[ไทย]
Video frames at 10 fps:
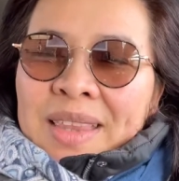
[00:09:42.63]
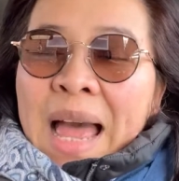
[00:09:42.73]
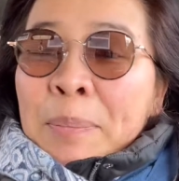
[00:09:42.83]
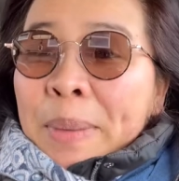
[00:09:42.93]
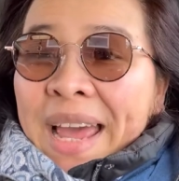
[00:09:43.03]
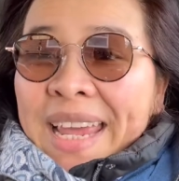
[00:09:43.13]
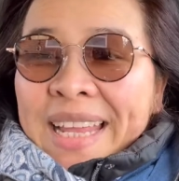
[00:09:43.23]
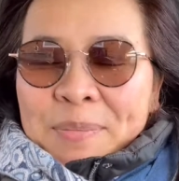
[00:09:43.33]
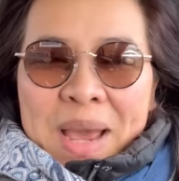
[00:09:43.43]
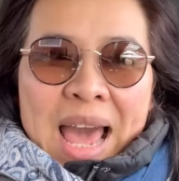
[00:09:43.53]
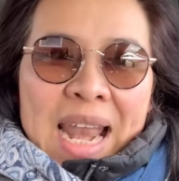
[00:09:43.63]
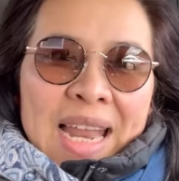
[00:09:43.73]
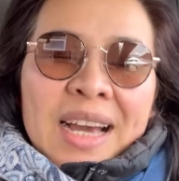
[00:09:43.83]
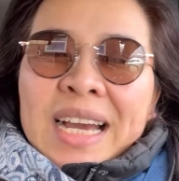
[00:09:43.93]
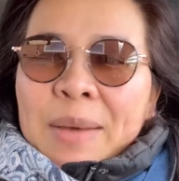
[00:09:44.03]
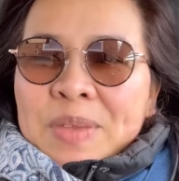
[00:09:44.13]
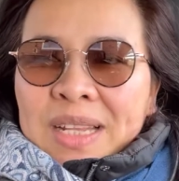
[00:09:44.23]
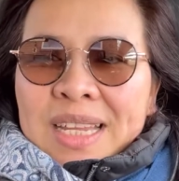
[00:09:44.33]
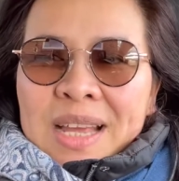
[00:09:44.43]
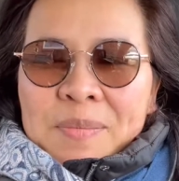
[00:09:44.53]
ทั้งไปทำงานแล้วก็กลับจาก
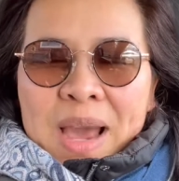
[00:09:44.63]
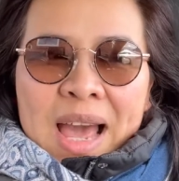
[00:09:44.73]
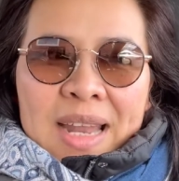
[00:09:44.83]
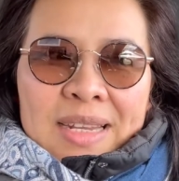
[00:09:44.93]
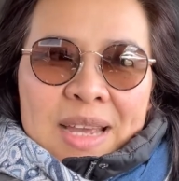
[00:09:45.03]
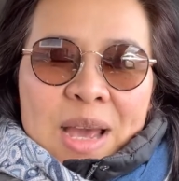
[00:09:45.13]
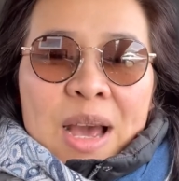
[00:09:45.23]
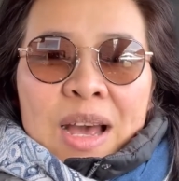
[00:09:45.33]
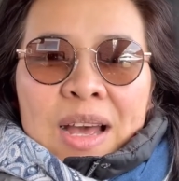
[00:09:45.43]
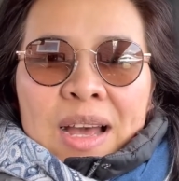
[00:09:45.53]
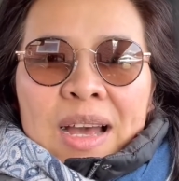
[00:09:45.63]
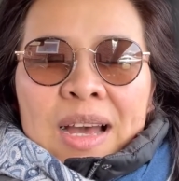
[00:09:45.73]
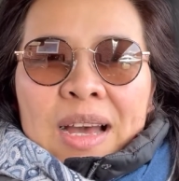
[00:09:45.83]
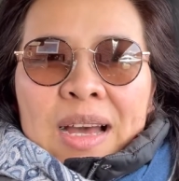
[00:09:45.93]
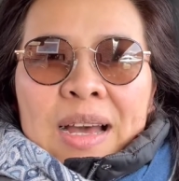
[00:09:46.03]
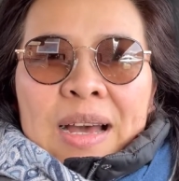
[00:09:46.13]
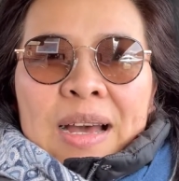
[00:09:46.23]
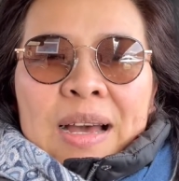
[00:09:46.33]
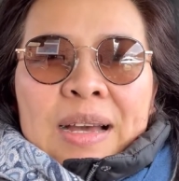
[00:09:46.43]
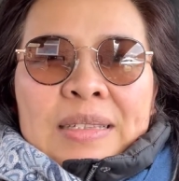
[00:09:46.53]
ที่ทำงาน เอ่
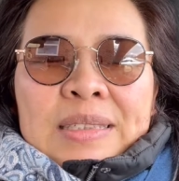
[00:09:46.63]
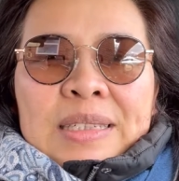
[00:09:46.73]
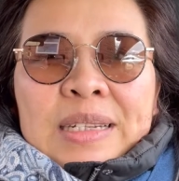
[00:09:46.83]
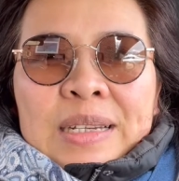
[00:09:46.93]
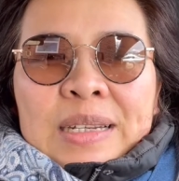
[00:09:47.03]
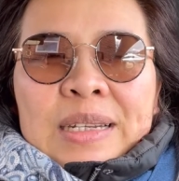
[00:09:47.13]
อ เจอ